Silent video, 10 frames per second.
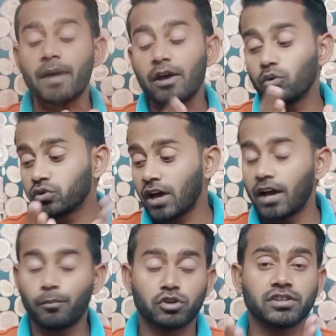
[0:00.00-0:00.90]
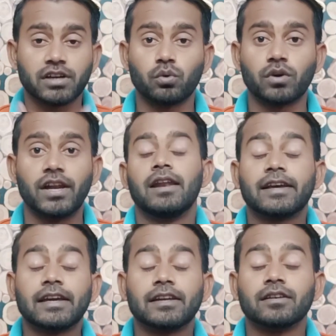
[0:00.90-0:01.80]
मैं उसका अनबॉक्सिंग करूँगा
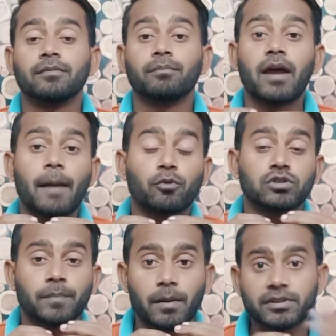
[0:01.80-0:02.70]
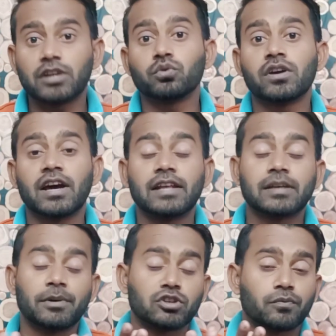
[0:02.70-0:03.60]
लेकिन मैं आपको उससे पहले बता दूं कि कल है
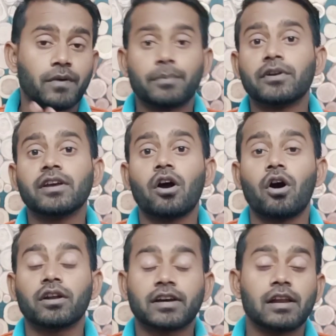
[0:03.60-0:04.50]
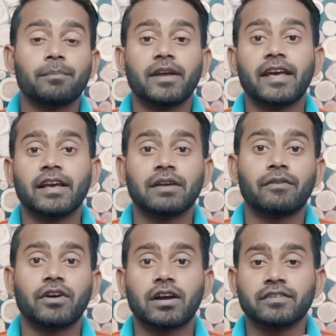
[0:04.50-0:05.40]
सेवन ऑफ फेबररी और कल मेरे एक
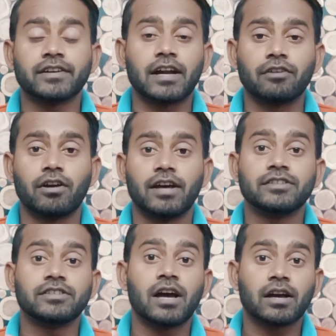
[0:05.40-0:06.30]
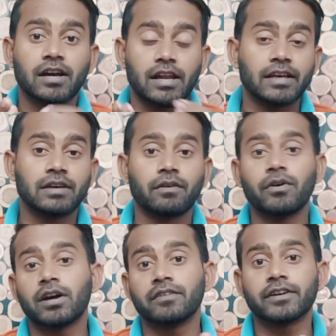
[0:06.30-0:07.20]
गिवे का रिजल्ट आने वाला है जी हाँ कल एक
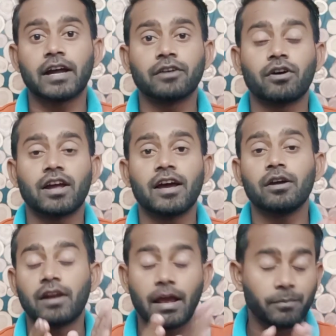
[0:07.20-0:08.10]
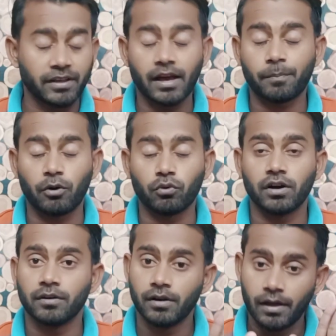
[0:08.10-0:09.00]
गिवे का रिजल्ट आने वाला है लाइव नहीं आ
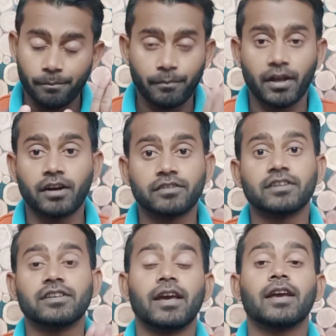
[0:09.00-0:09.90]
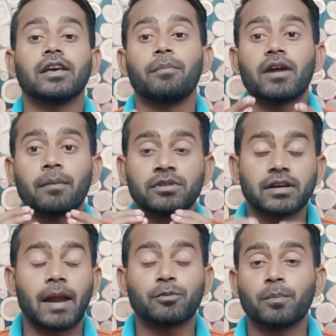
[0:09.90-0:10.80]
पाऊंगा मेरा रीज़न ये है कि मेरा अभी
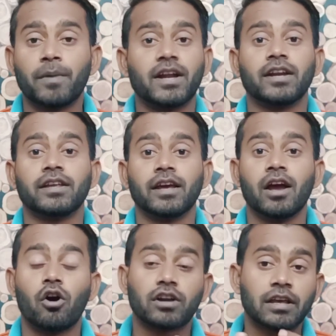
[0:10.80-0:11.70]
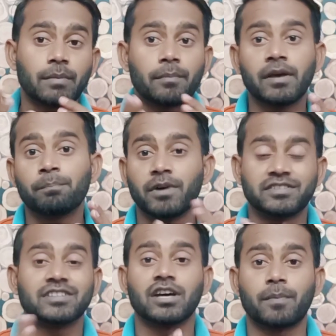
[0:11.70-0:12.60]
तक लैपटॉप बना नहीं है और ना ही मैं अभी
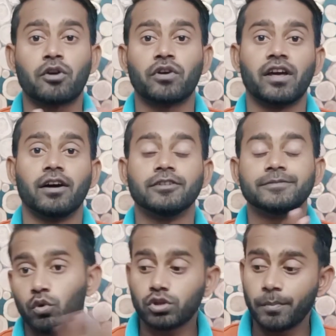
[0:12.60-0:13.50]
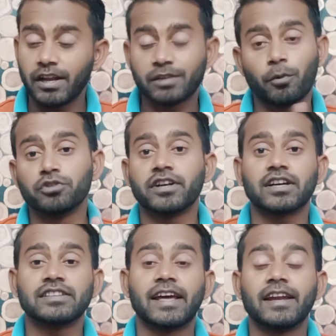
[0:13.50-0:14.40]
परचेस कर पा रहा हूँ नया वो तो मेरे स्पॉन्सर
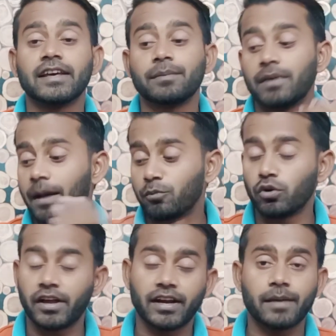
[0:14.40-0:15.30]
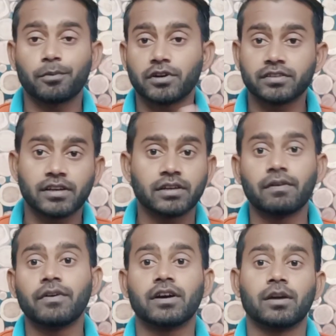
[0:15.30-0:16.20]
का देन है कि मैं आपको नए नए प्रोडक्ट्स का
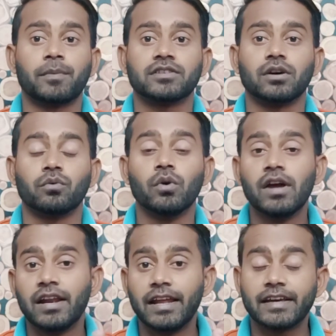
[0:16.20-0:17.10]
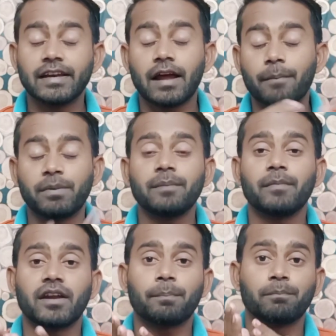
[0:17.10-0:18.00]
गिवे कर पाता हूँ लेकिन अभी
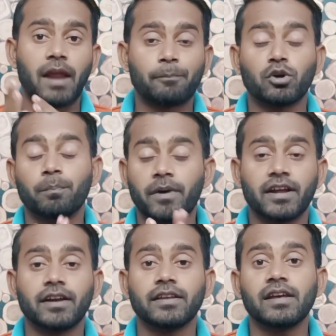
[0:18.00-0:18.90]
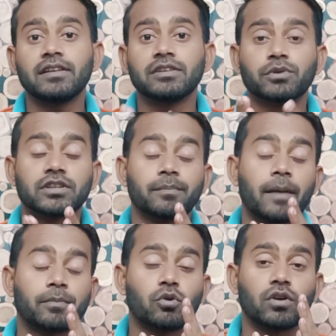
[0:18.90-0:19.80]
मेरा लैपटॉप बना नहीं है जिस वजह से
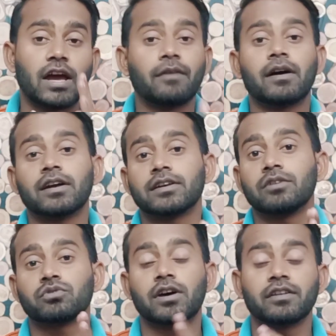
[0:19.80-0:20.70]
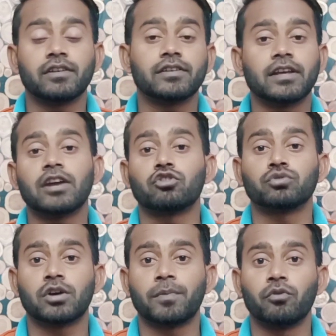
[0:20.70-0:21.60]
मैं आपको लाइव आकर के उसका रिजल्ट नहीं
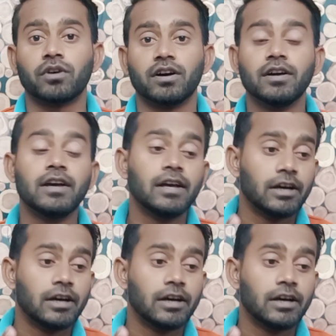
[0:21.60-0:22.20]
अनाउंस कर पाऊँगा